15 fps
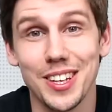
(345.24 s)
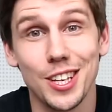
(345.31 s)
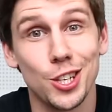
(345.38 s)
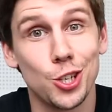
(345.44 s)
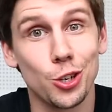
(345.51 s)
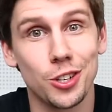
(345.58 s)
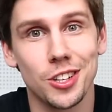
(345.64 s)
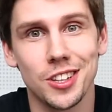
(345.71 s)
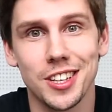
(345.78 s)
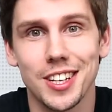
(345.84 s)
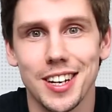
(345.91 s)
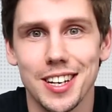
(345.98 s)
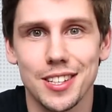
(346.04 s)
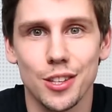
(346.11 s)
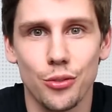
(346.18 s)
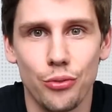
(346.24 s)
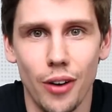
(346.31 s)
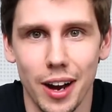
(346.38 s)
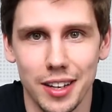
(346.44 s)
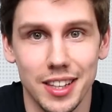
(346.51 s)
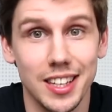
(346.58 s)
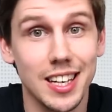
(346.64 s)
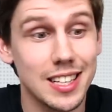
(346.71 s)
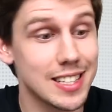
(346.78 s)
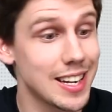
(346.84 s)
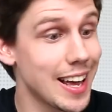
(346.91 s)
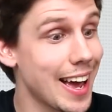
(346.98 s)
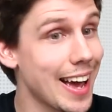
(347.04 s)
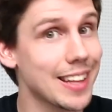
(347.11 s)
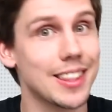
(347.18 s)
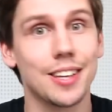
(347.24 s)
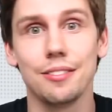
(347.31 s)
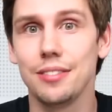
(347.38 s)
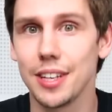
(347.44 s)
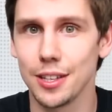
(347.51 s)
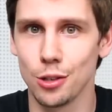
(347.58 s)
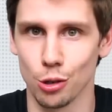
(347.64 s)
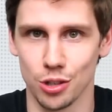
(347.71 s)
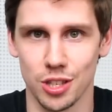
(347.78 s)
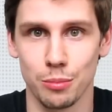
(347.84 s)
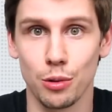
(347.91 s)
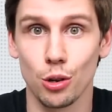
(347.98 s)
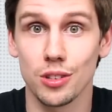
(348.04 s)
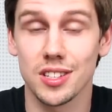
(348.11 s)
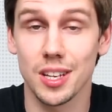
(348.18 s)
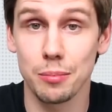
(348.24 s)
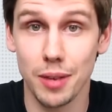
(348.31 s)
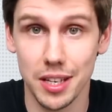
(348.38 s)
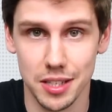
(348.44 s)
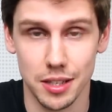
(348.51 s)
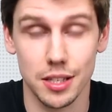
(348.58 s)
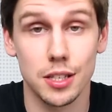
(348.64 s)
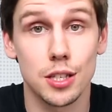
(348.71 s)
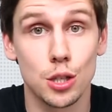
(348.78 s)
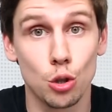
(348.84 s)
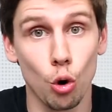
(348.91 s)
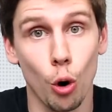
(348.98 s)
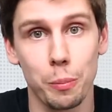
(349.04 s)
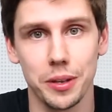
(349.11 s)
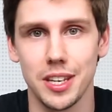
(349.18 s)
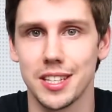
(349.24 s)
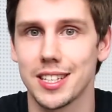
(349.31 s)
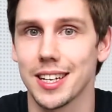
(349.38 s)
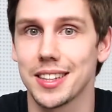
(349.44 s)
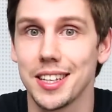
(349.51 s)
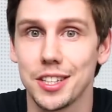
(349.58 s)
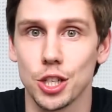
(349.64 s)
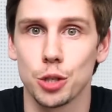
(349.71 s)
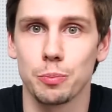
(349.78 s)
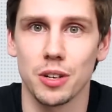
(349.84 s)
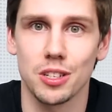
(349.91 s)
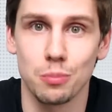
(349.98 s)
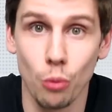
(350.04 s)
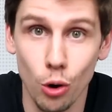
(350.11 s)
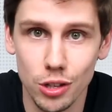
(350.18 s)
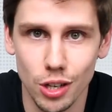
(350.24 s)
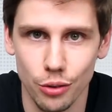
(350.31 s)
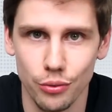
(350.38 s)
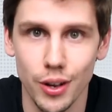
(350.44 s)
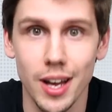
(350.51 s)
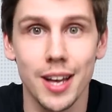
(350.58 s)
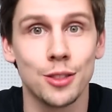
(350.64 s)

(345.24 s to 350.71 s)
И еще один интересный факт. Если это видео соберет за месяц 150 тысяч просмотров,